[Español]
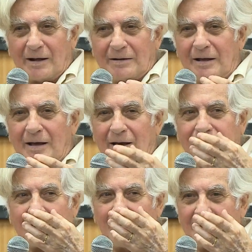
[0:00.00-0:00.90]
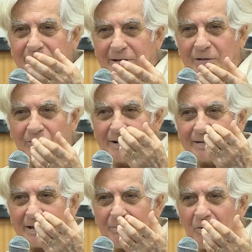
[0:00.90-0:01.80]
han establecido
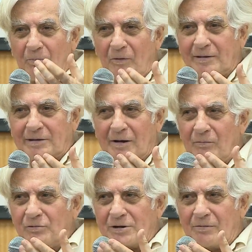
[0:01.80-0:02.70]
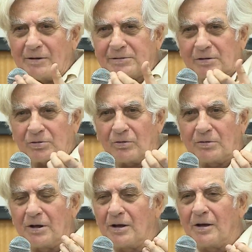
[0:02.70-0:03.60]
estas propuestas que muchas veces
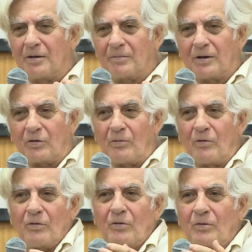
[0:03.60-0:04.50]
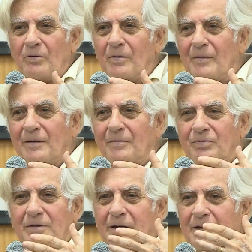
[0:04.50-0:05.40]
son eh, como
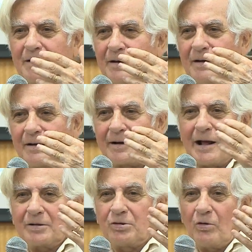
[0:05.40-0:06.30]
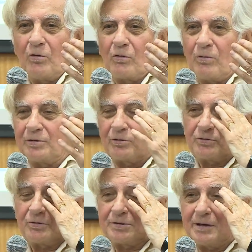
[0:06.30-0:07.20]
de eh, reacción cuando
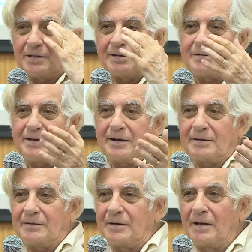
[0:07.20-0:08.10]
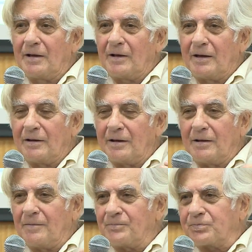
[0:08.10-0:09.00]
no sé decían eh,
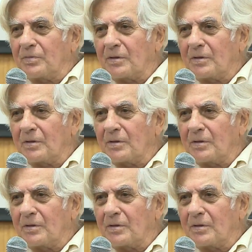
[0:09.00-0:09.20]
em,